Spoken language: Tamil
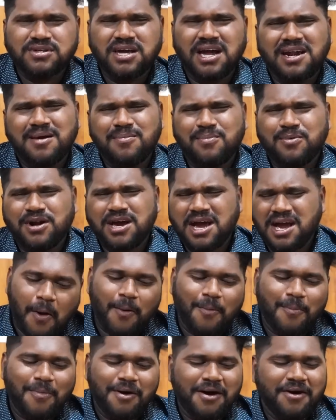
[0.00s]
நடப்போட
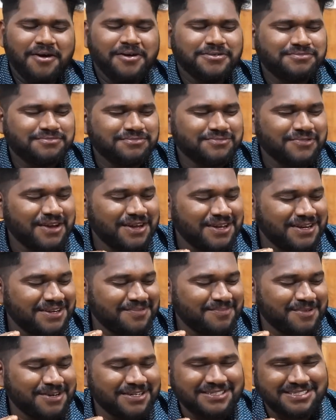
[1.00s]
அப்பா வயிறு
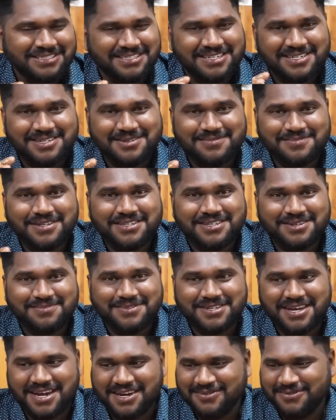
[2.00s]
மனசு ரெண்டுமே
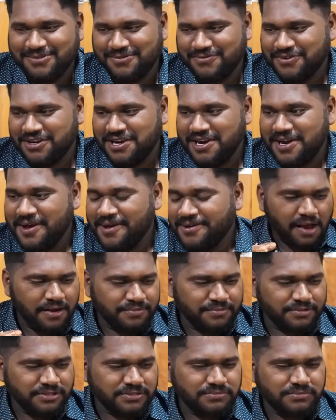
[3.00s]
திருப்தியான ஒரு ஃபீலு
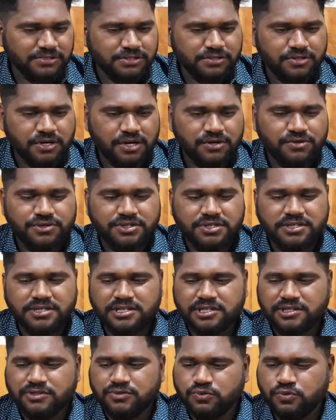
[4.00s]
லிமிட்டட் மெனு நாளும்
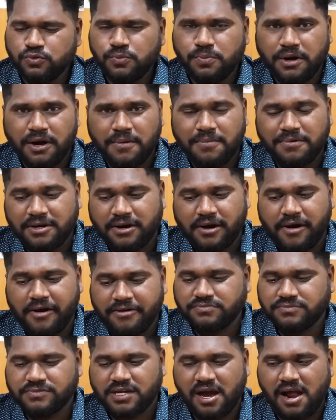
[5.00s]
டின்னருக்கு சூப்பராக
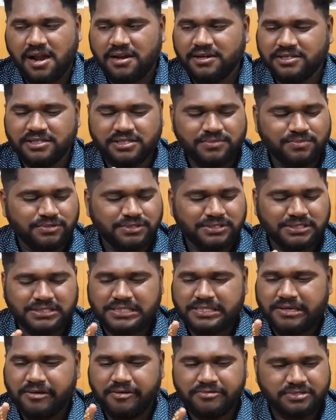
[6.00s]
பண்ணுறாங்க கலக்கி
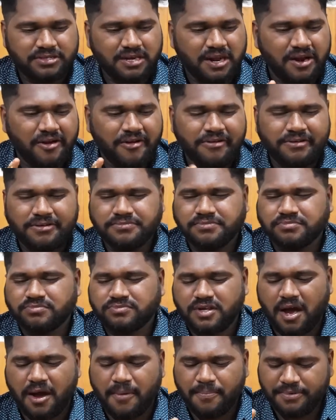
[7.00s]
பரோட்டா சாணம்
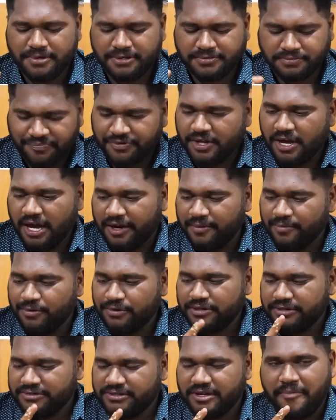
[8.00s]
சாப்பு இந்த அரை
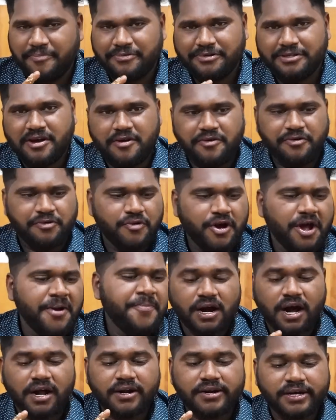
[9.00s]
பரோட்டா சாப்பிட்டு தான் வருவேன்
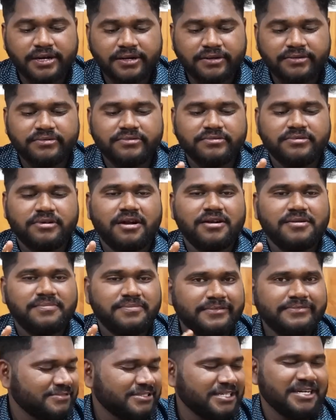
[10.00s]
காடை
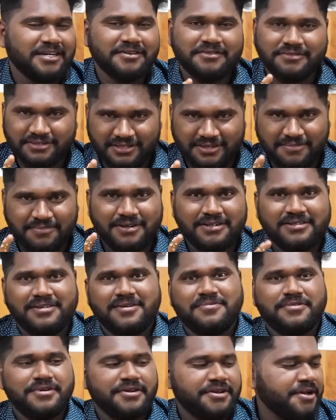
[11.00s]
லாலிபாப் சிக்கன் வந்து நம்மளால்
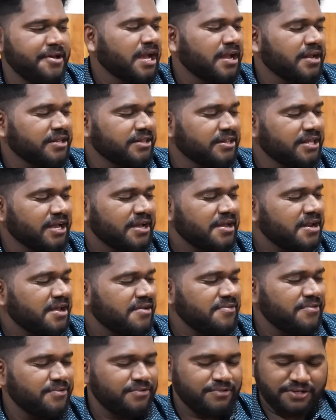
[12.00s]
சாப்பிடுவார் இந்த
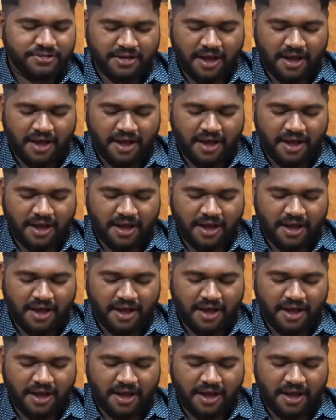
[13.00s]
கிரேவி ஊற்றி